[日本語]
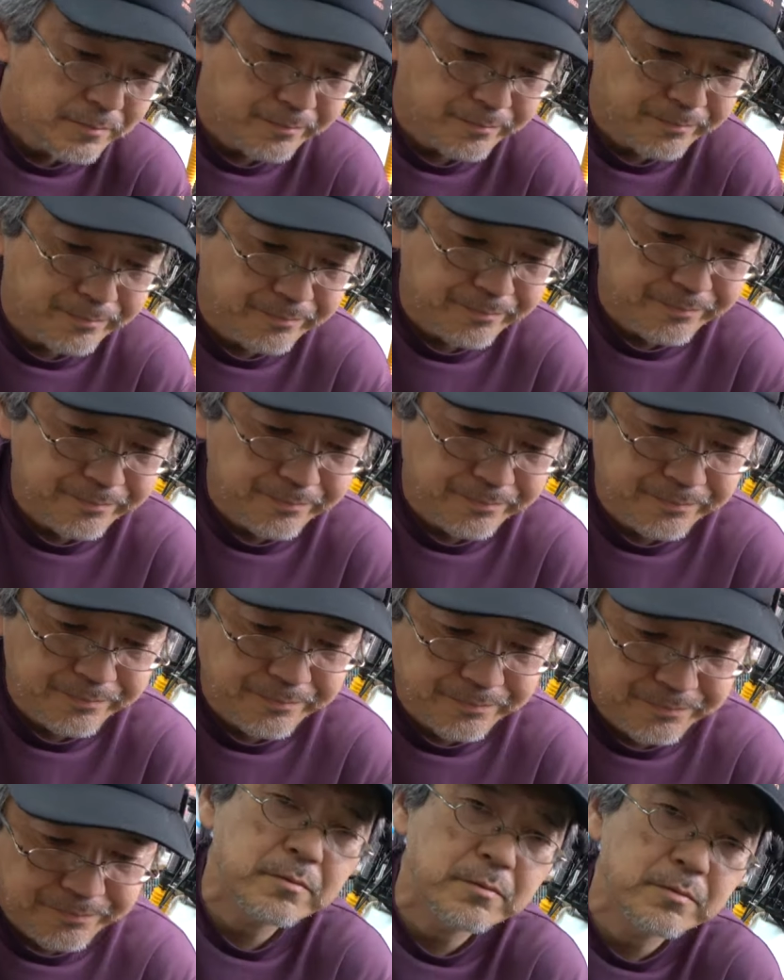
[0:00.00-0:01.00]
うん、
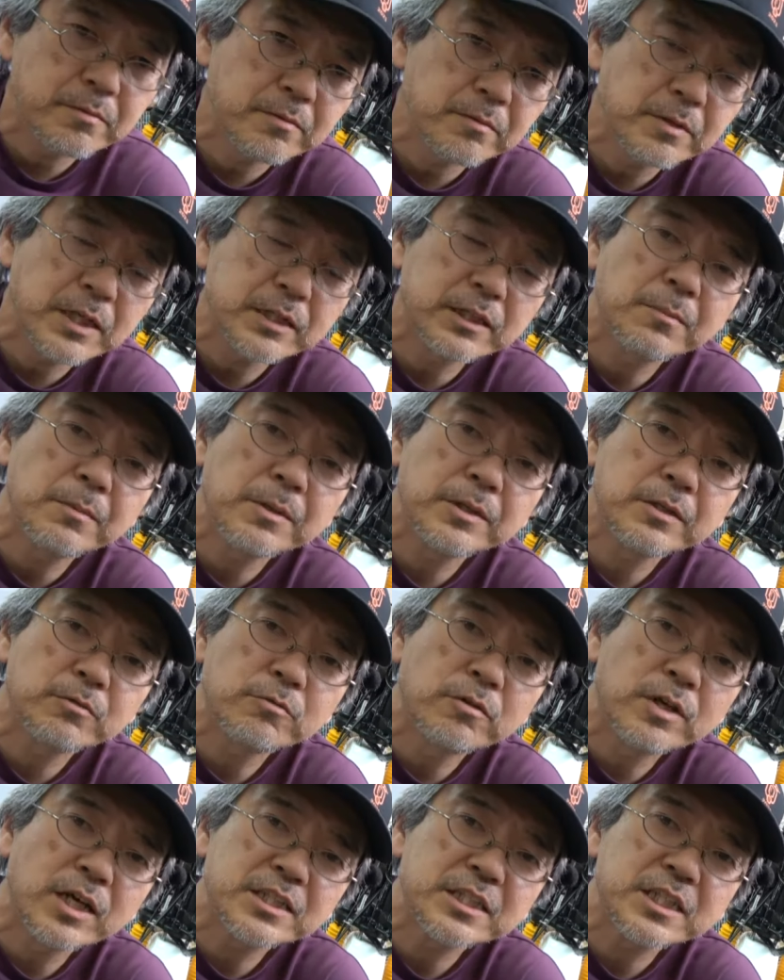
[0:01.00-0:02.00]
固まって
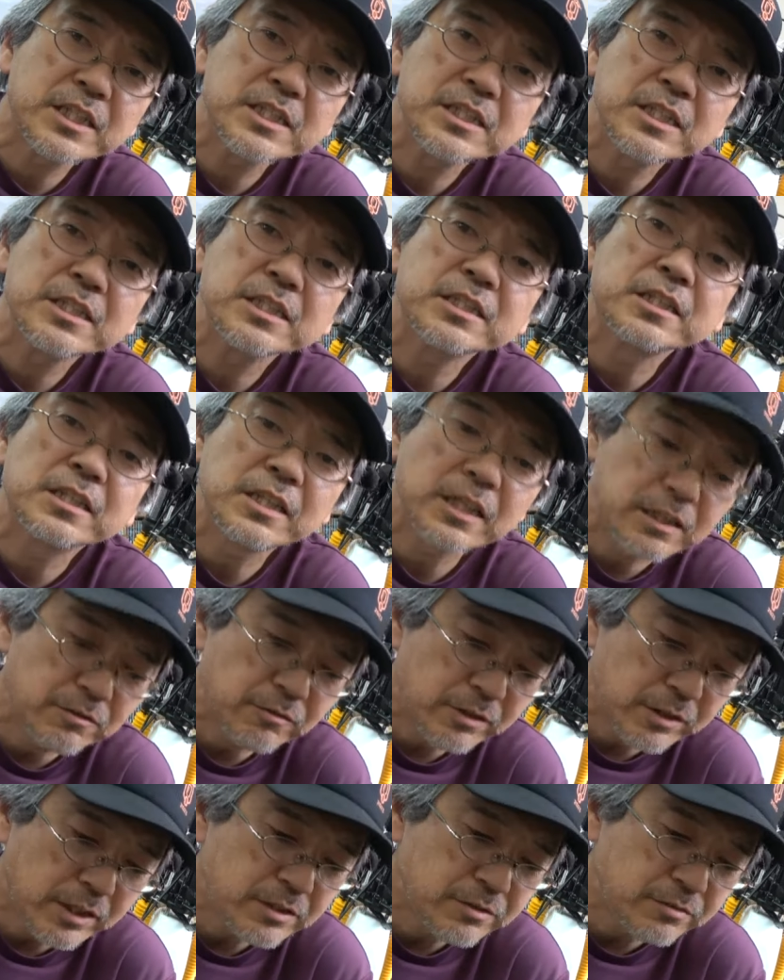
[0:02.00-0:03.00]
こうカチカチになっちゃってたりと
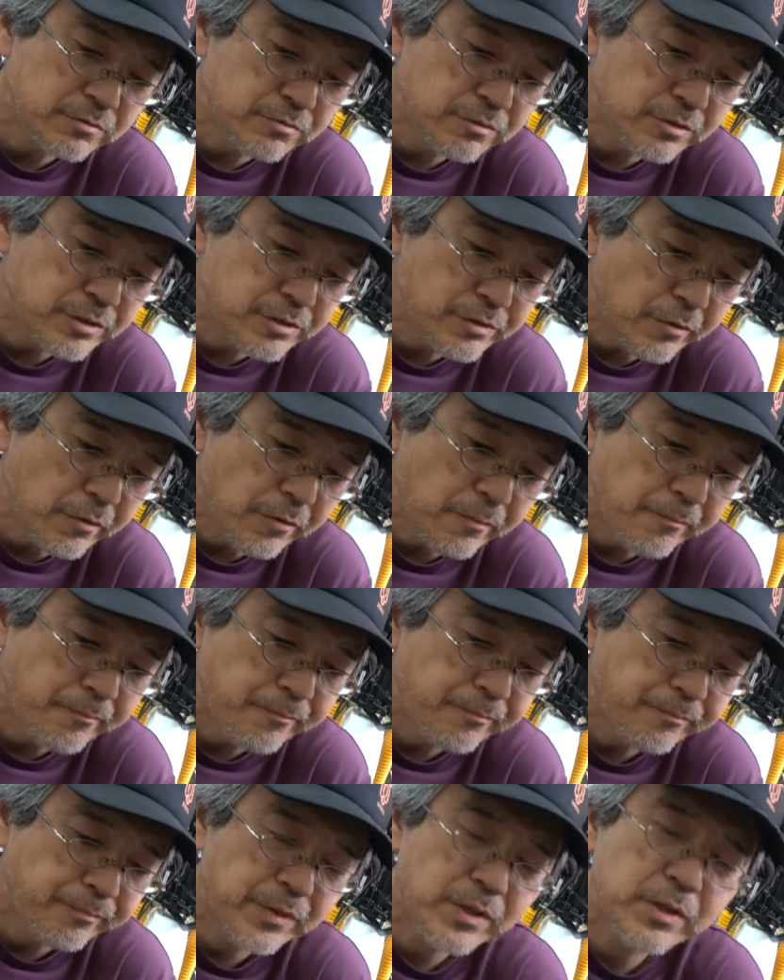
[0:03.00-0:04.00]
かね、するんですよ。
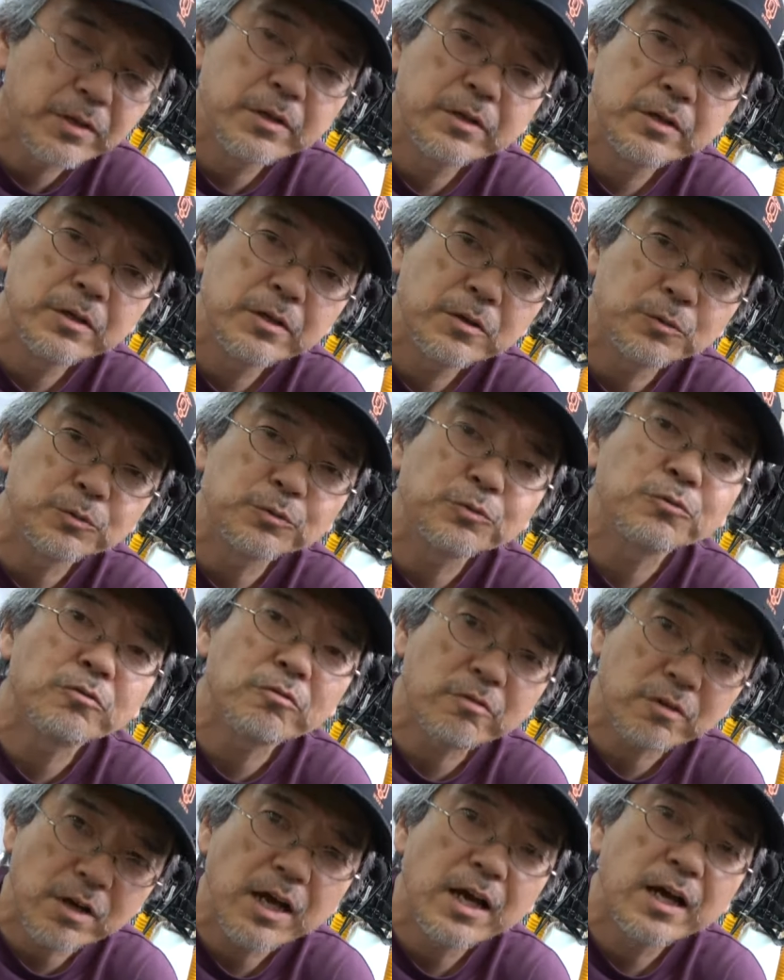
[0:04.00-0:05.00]
本当
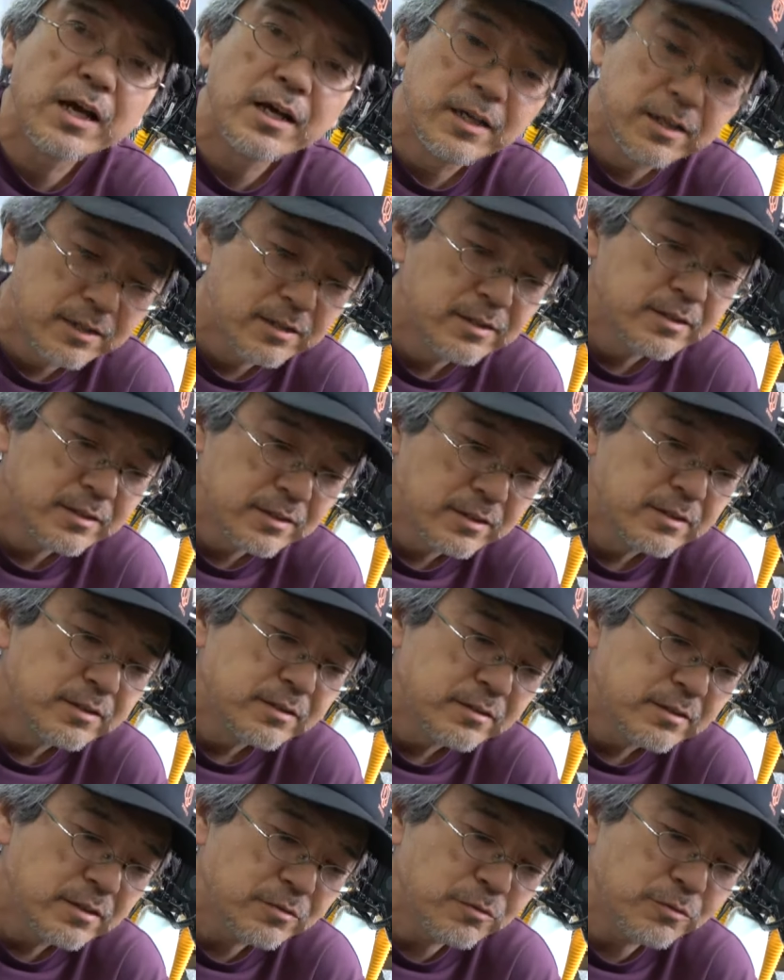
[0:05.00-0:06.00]

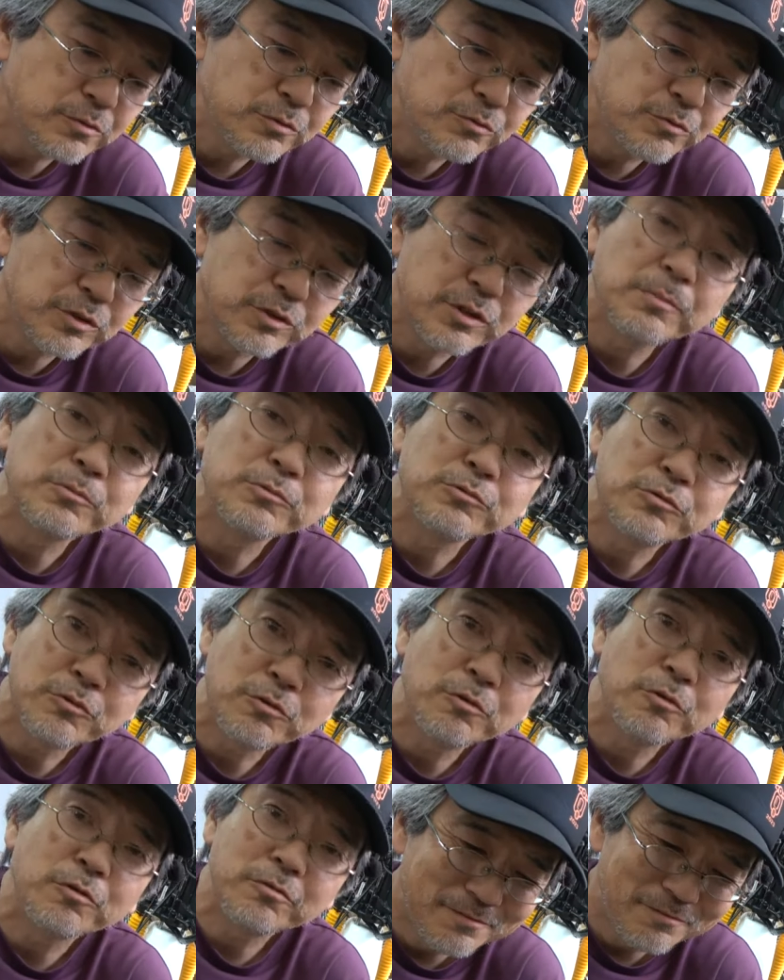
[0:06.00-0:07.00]
そういうのが多分
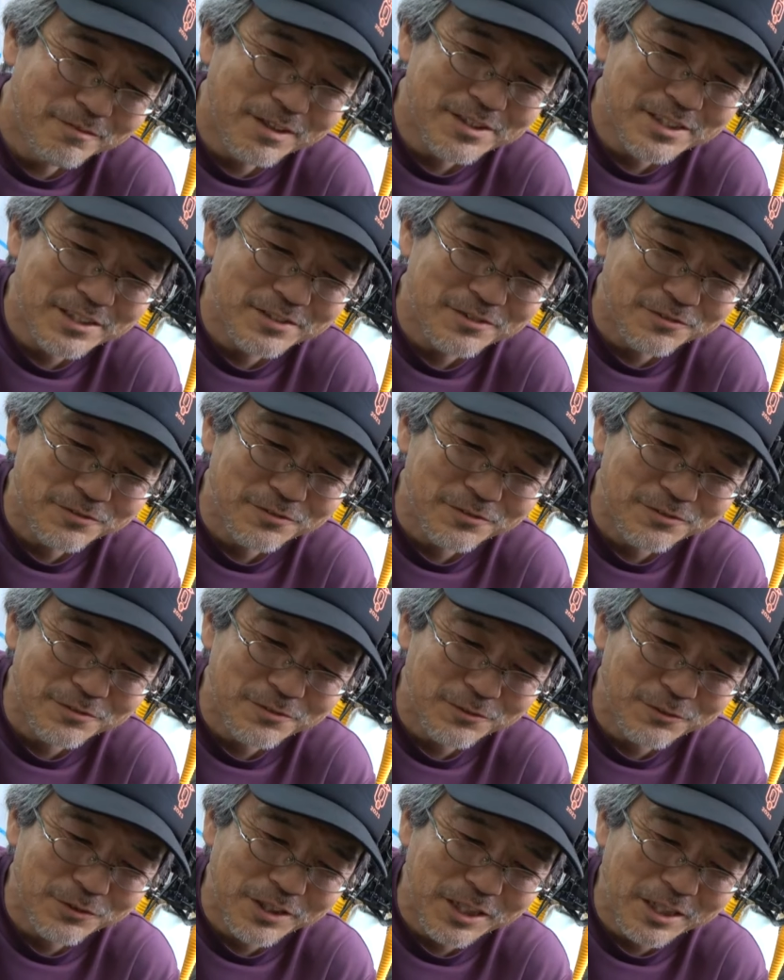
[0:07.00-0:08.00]
こう、悪さする
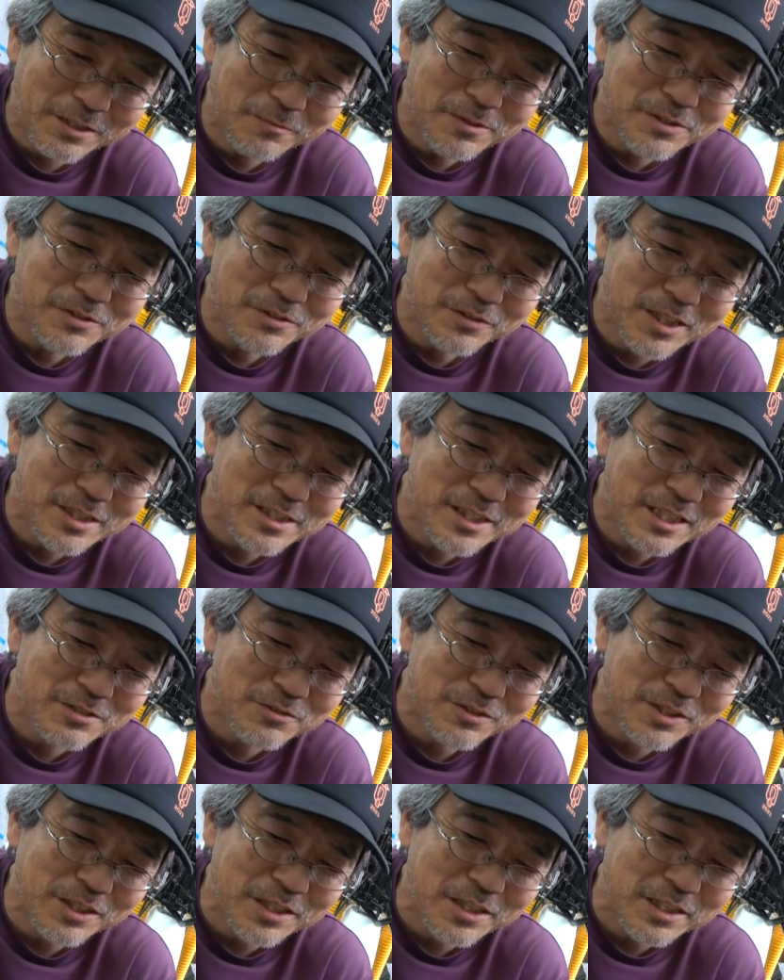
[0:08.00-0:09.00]
ことになりますよね、最
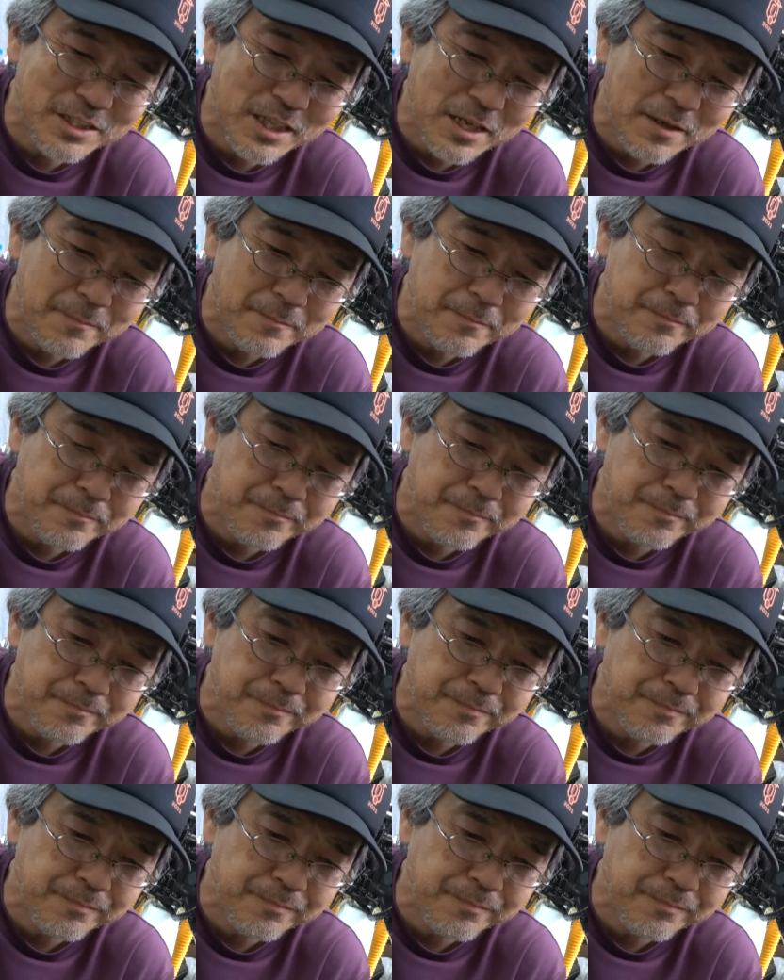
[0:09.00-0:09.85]
終的にね。うん。